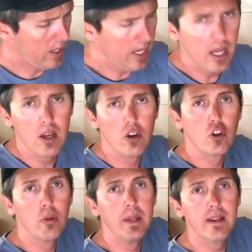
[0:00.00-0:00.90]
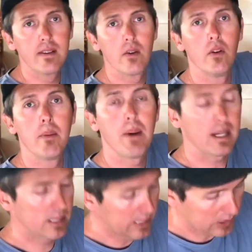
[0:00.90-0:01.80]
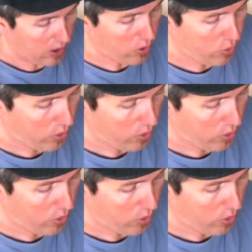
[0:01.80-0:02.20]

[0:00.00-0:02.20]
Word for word: Et je mixe, on est parti, 30